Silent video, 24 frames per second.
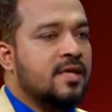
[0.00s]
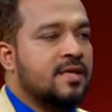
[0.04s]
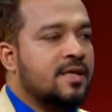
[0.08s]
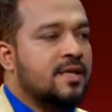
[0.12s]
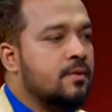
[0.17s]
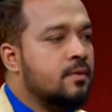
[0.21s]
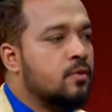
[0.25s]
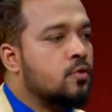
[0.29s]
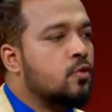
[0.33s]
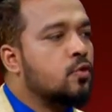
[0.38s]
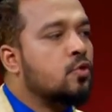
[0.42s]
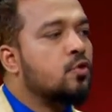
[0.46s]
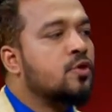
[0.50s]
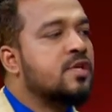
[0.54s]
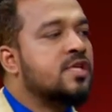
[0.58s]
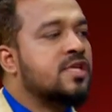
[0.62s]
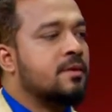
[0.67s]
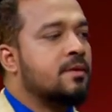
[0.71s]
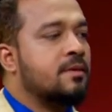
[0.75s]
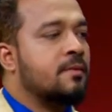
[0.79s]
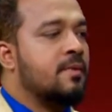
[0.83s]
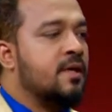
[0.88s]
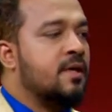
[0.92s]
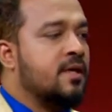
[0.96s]
যাকে আমি গুরু
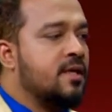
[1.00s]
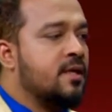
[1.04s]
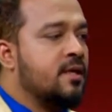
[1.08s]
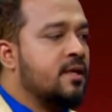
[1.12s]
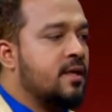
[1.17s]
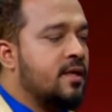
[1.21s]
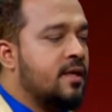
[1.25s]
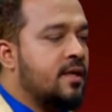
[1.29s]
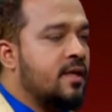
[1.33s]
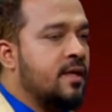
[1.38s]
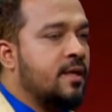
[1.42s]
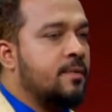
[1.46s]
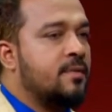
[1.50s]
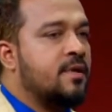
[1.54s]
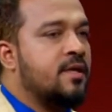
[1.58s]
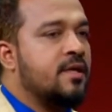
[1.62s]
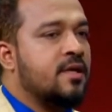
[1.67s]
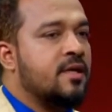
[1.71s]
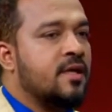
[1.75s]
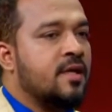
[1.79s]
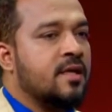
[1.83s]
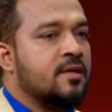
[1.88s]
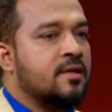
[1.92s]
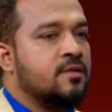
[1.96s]
হিসেবে মানি
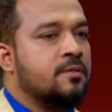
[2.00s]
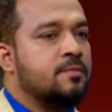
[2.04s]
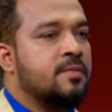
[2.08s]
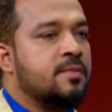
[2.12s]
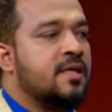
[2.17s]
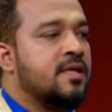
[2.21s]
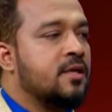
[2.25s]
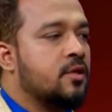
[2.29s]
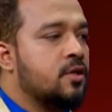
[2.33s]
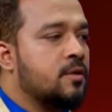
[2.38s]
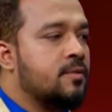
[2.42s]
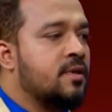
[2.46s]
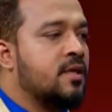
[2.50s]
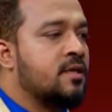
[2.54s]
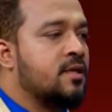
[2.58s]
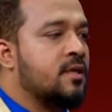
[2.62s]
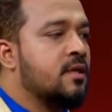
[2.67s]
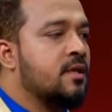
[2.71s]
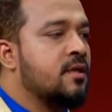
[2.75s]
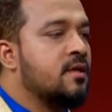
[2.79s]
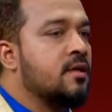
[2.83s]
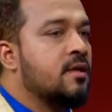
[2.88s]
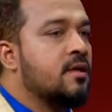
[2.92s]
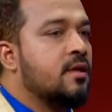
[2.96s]
আমেরিকার একজন বিখ্যাত
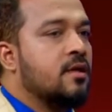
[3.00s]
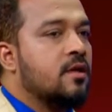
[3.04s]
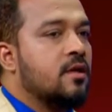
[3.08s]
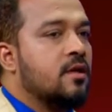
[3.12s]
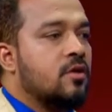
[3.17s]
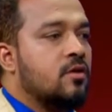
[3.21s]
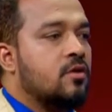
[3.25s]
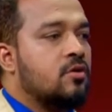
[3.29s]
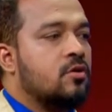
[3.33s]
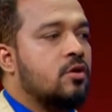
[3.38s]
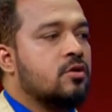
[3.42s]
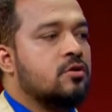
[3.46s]
ব্যক্তি আচ্ছা।